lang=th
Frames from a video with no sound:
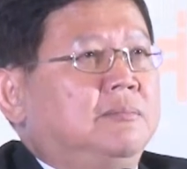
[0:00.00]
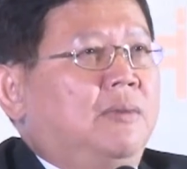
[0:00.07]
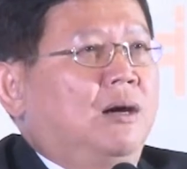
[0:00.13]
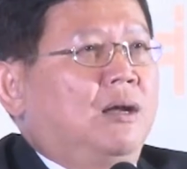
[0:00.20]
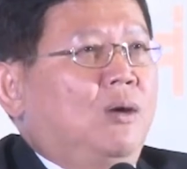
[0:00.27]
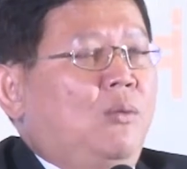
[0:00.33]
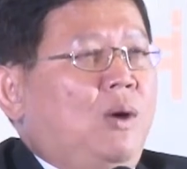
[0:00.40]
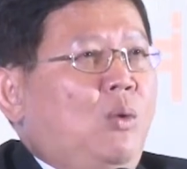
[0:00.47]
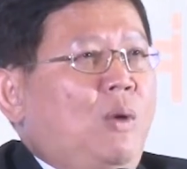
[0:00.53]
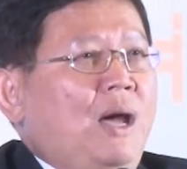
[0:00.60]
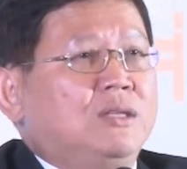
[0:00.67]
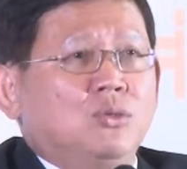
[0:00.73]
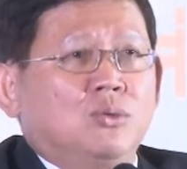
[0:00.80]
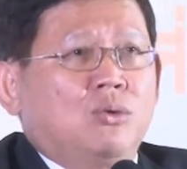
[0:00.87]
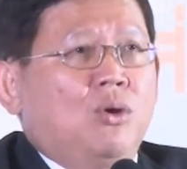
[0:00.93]
บอกเราว่า
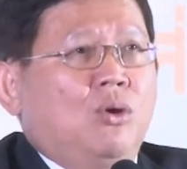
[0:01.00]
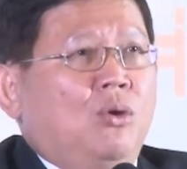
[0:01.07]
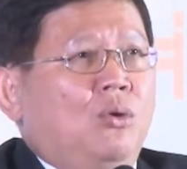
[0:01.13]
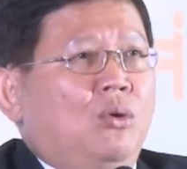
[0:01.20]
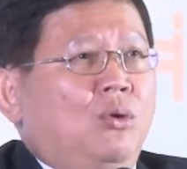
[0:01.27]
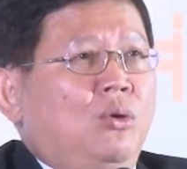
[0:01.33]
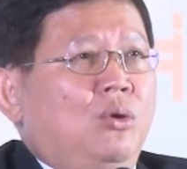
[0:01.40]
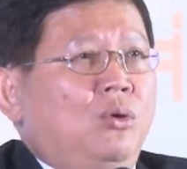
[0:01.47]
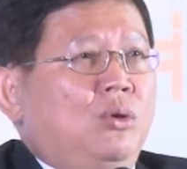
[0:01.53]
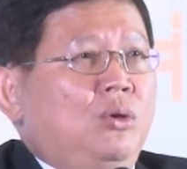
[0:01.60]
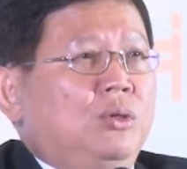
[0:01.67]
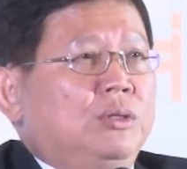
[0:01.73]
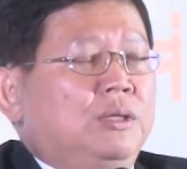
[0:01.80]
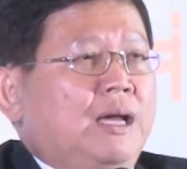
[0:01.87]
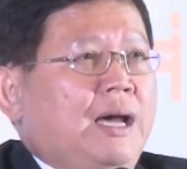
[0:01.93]
where to go
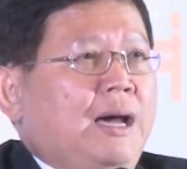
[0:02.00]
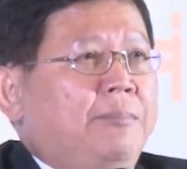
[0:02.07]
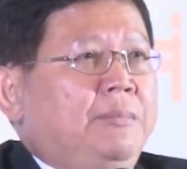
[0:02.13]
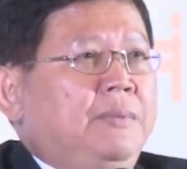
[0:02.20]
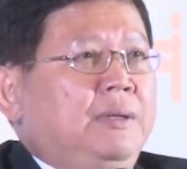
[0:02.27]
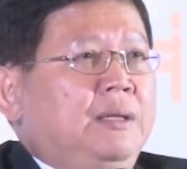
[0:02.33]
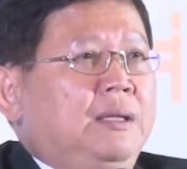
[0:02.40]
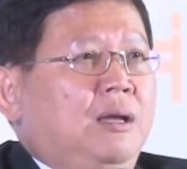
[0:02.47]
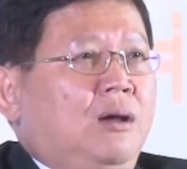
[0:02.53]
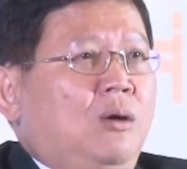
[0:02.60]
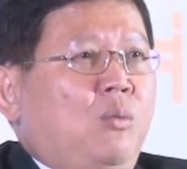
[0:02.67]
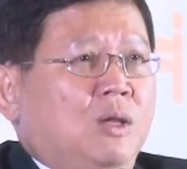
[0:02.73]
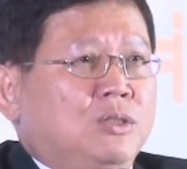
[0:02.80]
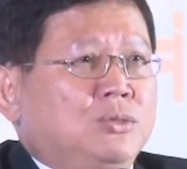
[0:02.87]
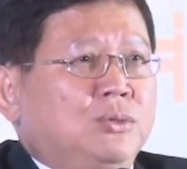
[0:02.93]
นะครับ แล้วก็
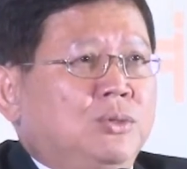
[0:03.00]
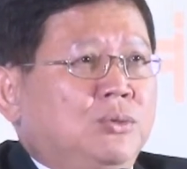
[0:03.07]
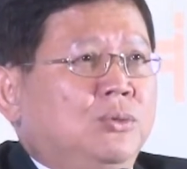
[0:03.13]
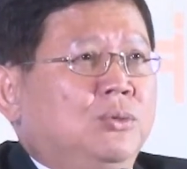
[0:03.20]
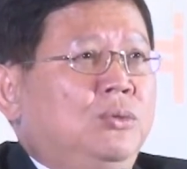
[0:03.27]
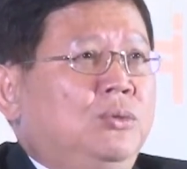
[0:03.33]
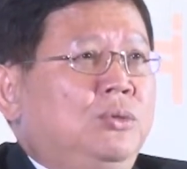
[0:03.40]
what to do